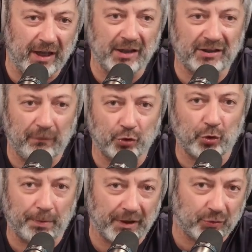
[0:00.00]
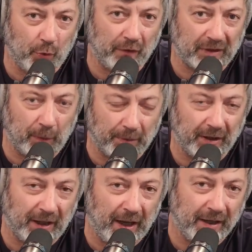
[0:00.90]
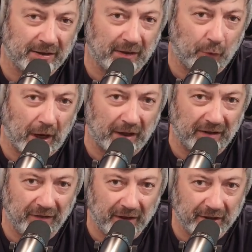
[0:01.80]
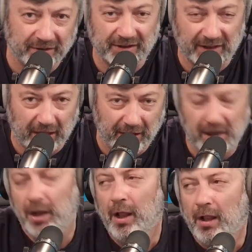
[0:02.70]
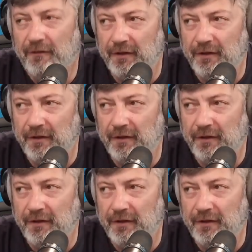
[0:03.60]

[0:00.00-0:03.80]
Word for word: исходя из того, что происходит в самом Китае, из того, как это выглядит со стороны,